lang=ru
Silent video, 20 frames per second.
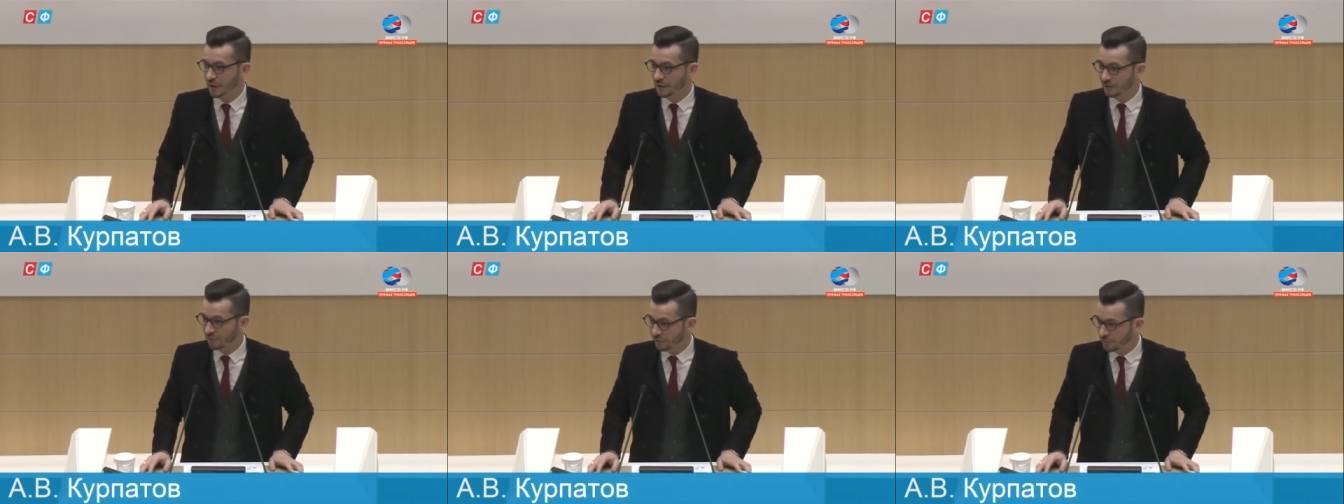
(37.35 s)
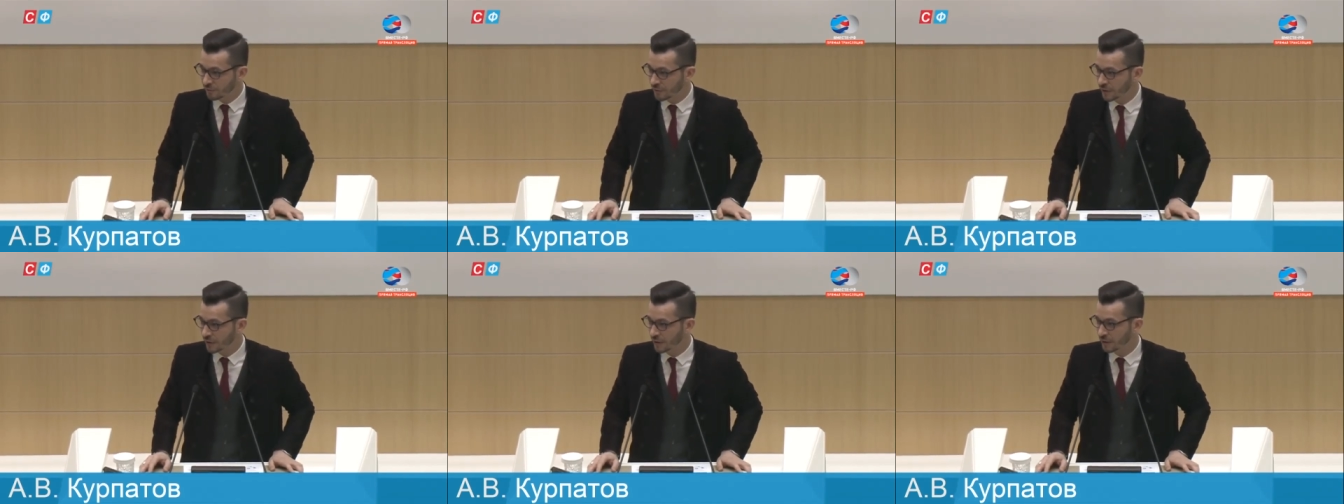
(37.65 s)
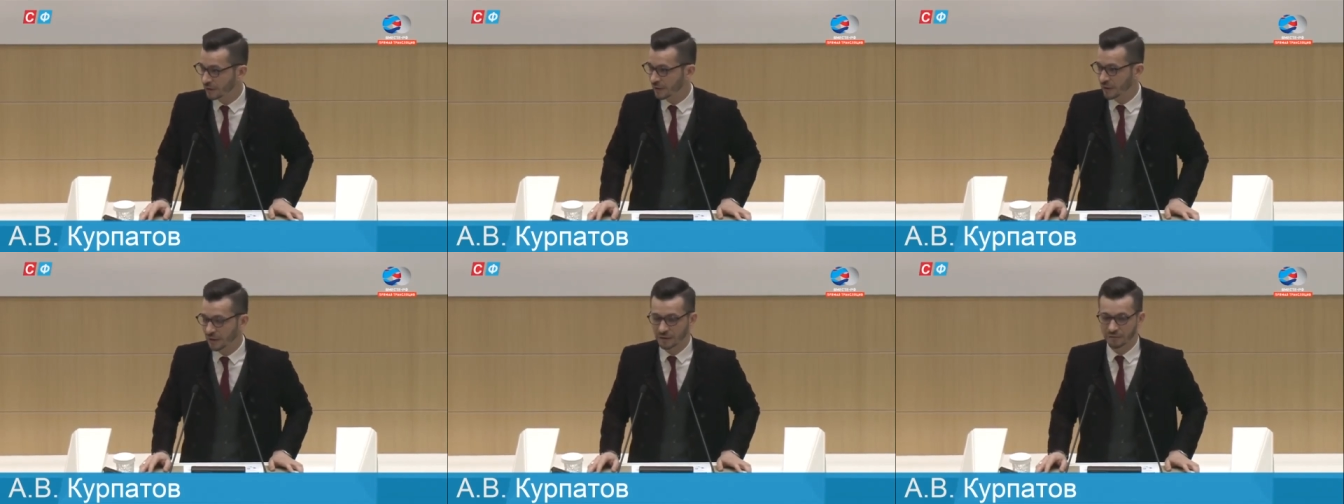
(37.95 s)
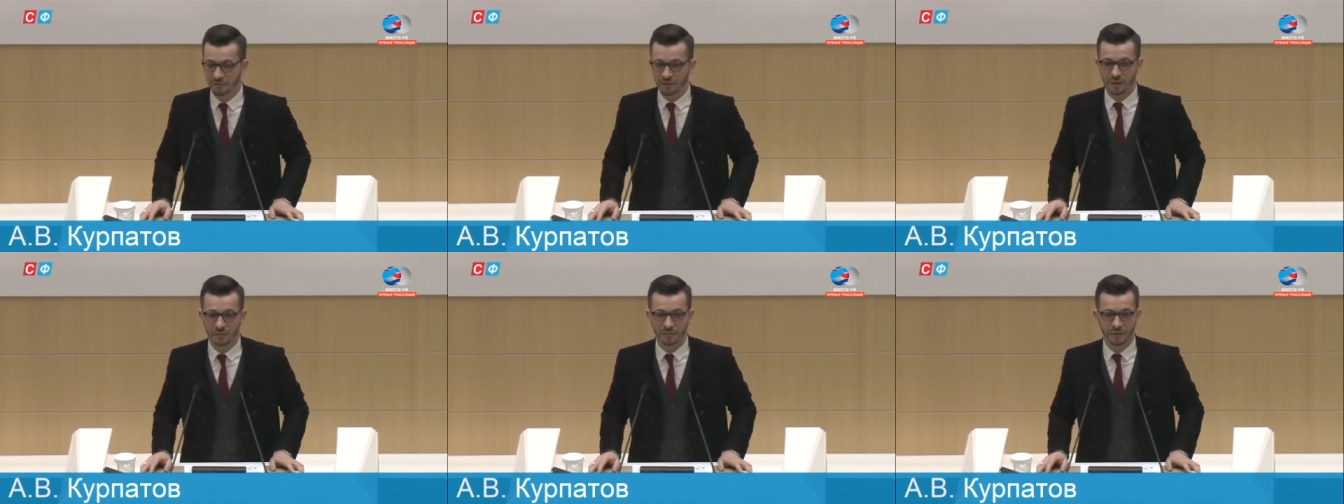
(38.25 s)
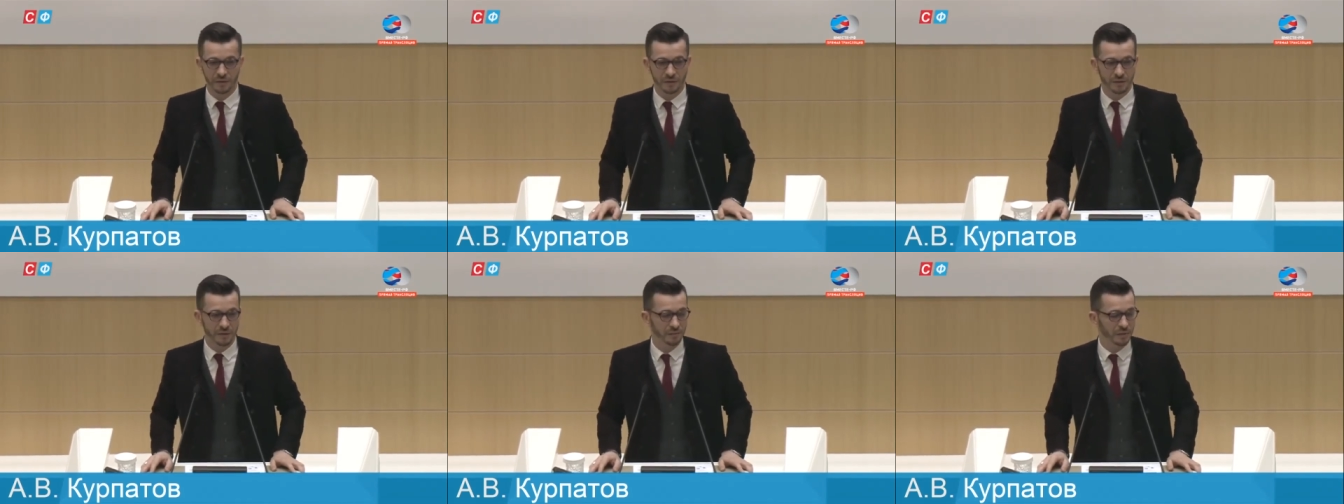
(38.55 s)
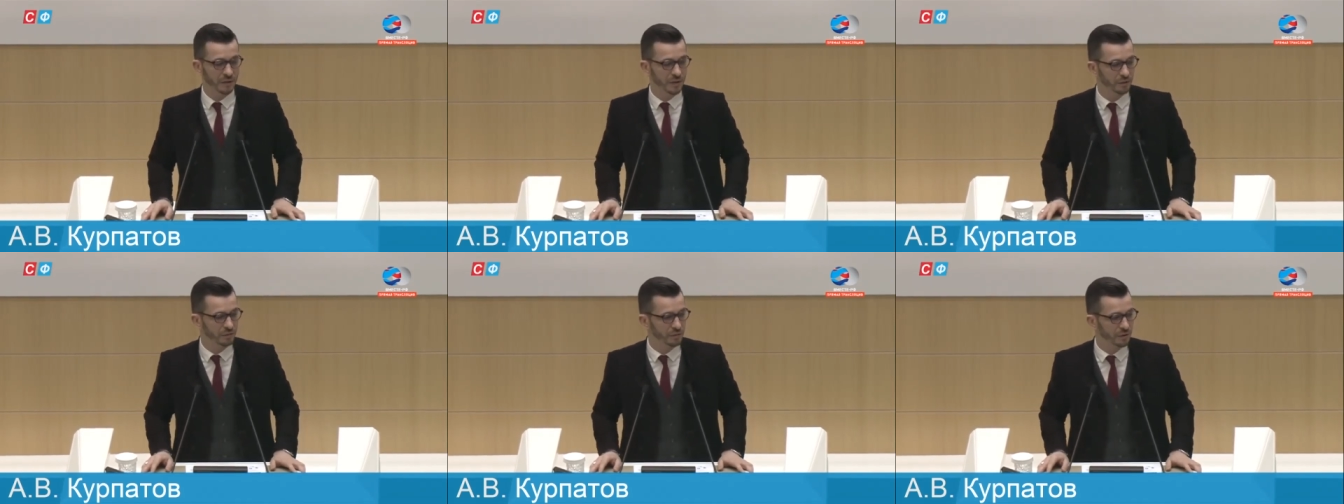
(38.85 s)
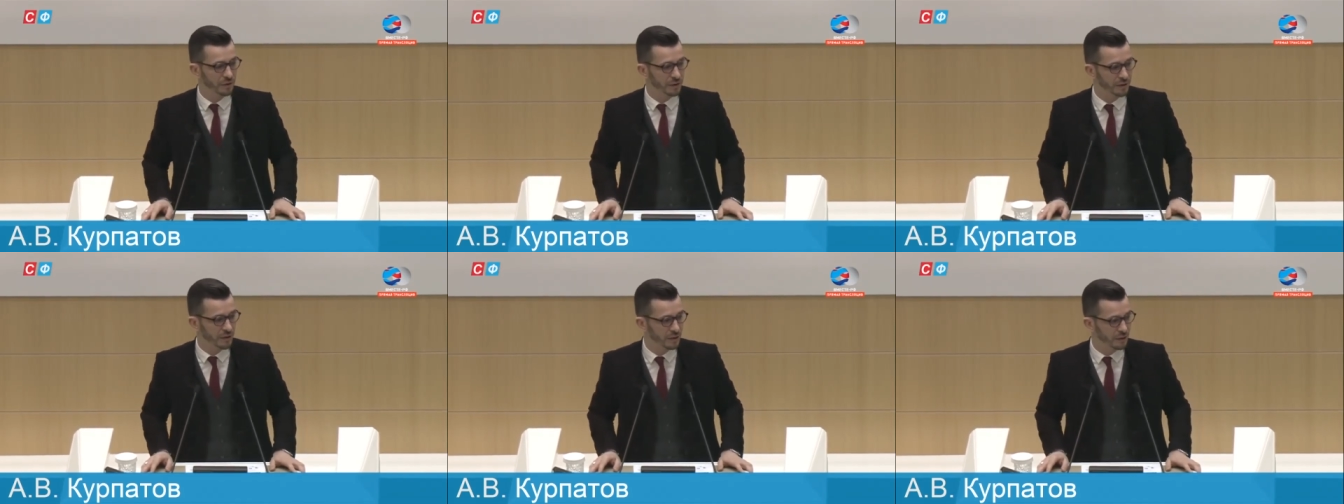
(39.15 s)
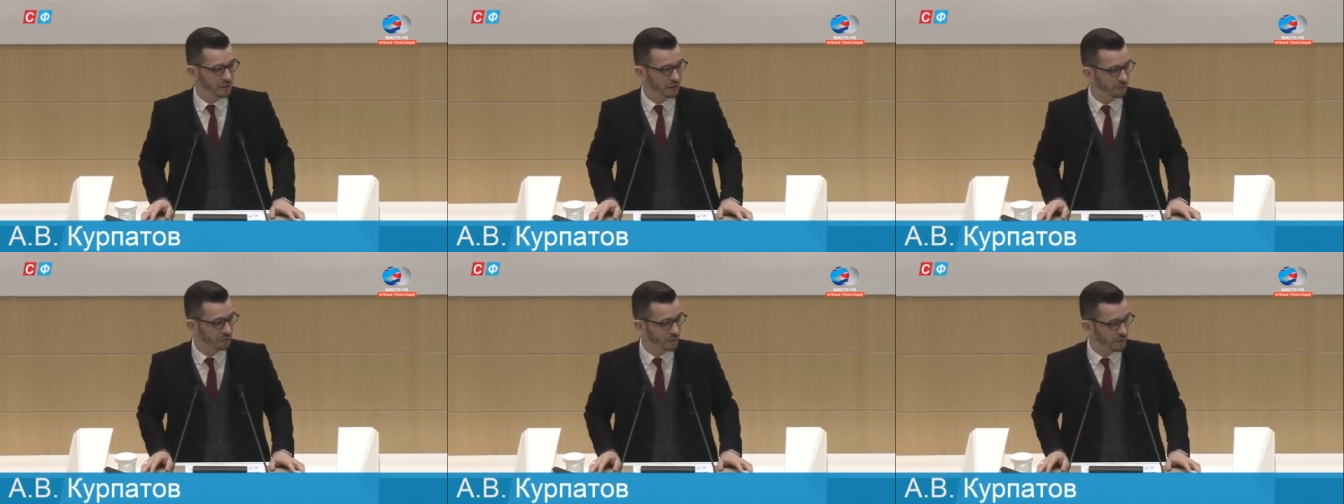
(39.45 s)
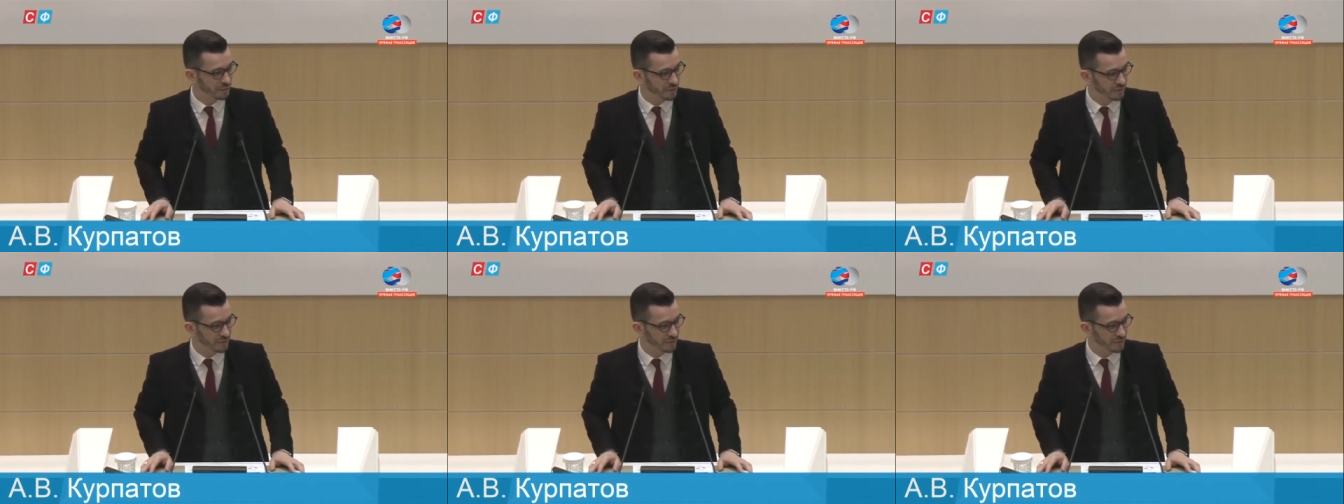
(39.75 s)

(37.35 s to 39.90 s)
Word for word: как в мире, так и в рамках лаборатории нейронаук